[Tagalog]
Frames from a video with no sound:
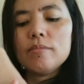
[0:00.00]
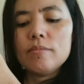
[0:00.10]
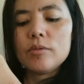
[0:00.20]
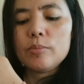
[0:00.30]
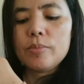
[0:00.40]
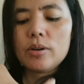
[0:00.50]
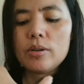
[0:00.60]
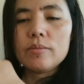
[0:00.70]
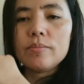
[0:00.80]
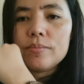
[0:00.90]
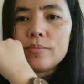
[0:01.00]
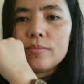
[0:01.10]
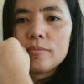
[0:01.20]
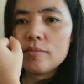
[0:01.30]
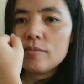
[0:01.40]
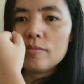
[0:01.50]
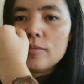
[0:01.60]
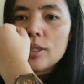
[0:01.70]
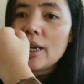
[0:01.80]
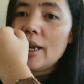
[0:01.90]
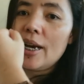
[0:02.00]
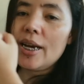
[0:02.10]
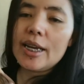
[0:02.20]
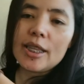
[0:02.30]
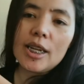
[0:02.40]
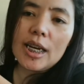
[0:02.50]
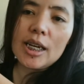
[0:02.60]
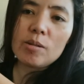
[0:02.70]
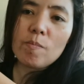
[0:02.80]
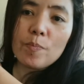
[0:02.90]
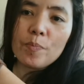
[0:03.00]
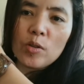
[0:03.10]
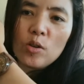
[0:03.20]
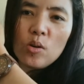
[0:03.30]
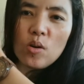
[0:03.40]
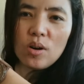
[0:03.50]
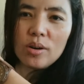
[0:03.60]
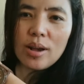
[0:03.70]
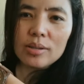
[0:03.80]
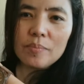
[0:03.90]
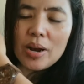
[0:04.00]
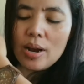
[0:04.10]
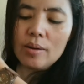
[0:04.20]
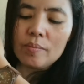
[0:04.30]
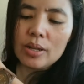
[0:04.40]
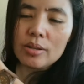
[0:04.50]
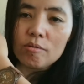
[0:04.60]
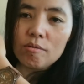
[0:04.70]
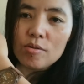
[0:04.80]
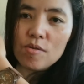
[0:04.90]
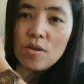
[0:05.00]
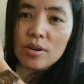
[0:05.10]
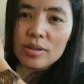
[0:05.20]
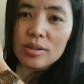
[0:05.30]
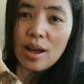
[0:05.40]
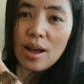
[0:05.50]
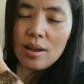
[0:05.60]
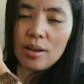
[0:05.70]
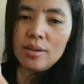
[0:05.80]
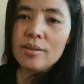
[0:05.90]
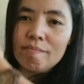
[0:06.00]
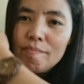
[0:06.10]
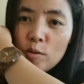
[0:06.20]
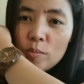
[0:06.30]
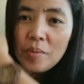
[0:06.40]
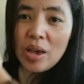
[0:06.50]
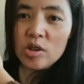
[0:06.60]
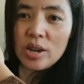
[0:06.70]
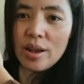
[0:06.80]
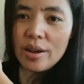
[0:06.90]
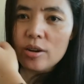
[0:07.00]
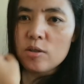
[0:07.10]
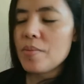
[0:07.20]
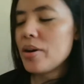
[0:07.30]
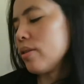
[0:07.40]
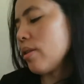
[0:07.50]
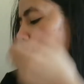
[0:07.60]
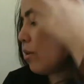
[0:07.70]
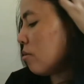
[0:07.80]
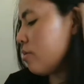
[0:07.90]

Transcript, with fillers: Diba? Kailangan natin ng oras para alam natin kung anong oras na ng petsa na ganito pa rin tayo.